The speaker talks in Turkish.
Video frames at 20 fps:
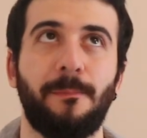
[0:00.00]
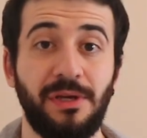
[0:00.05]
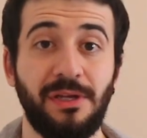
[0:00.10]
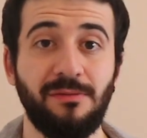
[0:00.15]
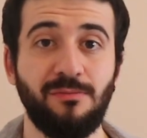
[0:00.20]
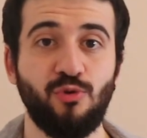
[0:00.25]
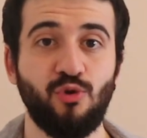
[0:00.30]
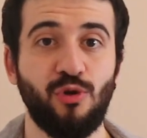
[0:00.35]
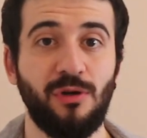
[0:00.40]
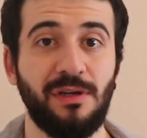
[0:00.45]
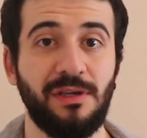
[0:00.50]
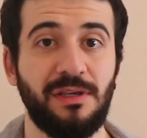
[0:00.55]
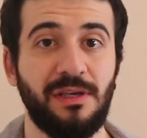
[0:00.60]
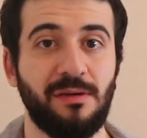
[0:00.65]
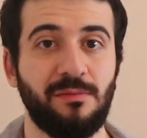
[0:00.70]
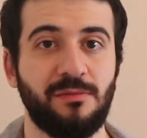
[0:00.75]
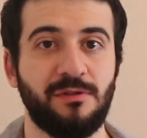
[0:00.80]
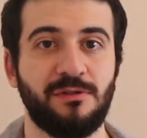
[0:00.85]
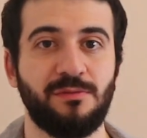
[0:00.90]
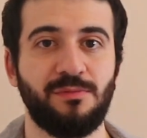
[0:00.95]
Benim şu anki
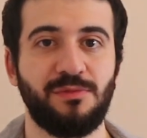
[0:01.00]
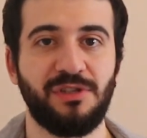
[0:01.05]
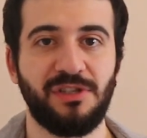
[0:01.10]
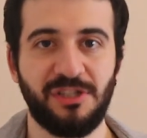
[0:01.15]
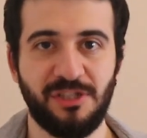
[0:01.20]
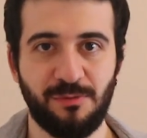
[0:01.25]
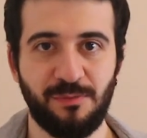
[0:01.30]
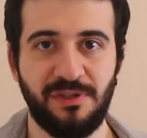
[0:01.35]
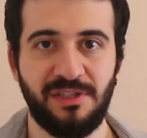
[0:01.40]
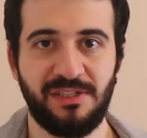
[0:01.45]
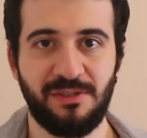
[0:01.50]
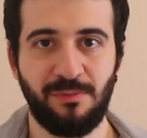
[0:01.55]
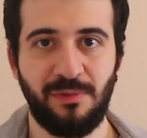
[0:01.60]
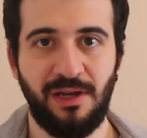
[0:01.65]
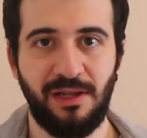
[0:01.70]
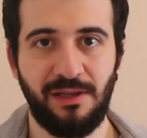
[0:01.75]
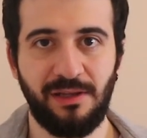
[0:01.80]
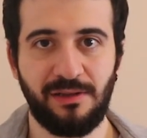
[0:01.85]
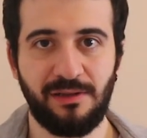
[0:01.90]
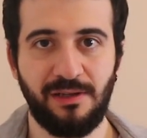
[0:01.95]
amacım çalışma izni
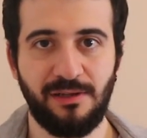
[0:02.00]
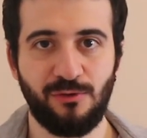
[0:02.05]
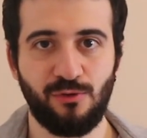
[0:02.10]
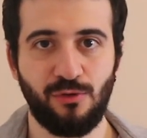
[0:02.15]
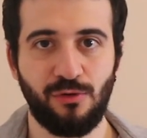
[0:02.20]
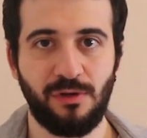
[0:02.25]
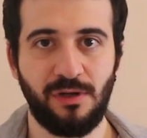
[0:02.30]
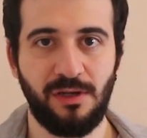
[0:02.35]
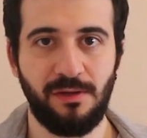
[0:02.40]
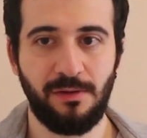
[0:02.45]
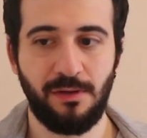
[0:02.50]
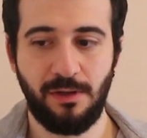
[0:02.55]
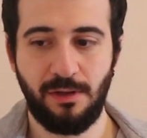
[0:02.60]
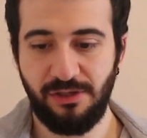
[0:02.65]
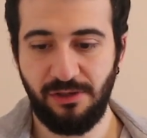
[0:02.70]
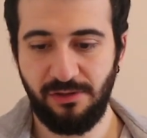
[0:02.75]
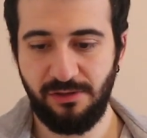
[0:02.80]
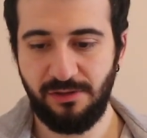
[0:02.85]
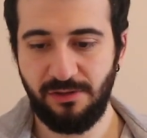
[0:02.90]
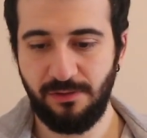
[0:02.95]
aldıktan sonra
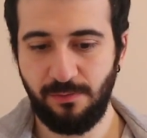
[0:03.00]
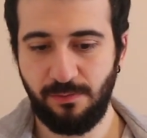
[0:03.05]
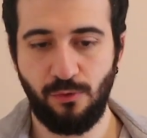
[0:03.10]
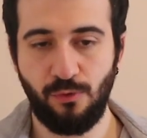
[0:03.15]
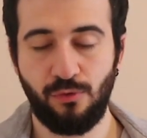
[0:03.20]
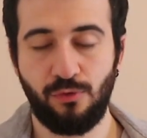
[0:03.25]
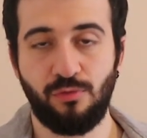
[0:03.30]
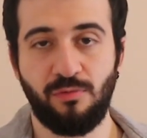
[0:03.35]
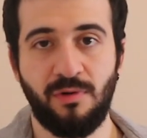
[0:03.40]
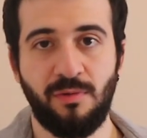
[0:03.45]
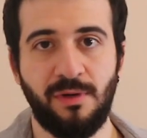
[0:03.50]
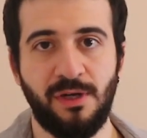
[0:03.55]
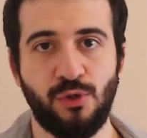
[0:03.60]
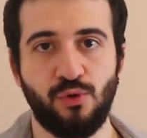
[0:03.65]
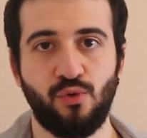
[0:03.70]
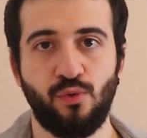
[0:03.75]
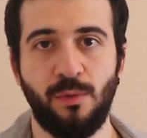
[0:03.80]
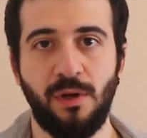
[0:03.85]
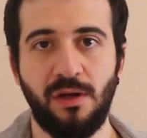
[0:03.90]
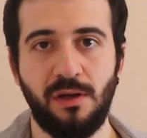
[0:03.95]
çalışıp oturuma
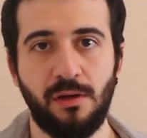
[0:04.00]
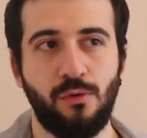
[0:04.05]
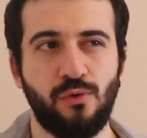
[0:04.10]
başvurmak.